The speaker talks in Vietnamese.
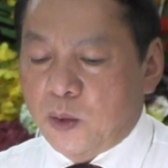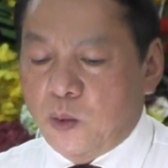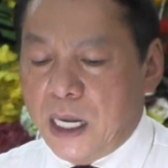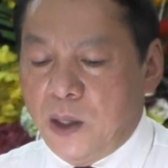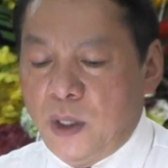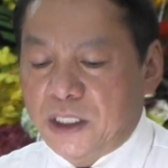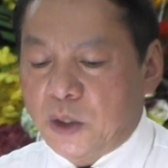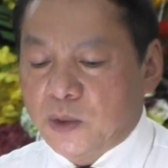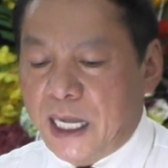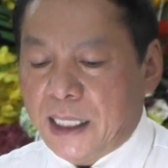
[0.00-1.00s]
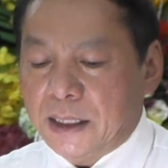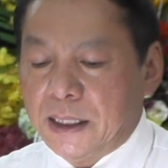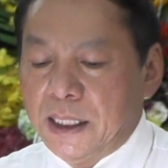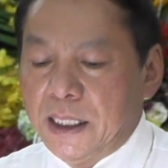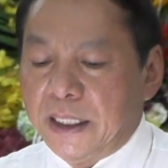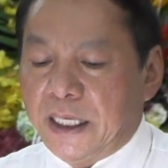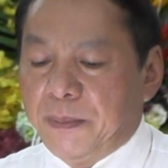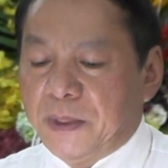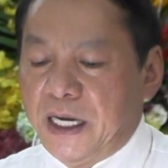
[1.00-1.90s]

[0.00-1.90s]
Trung ương Đảng, Bí thư tỉnh ủy, Chủ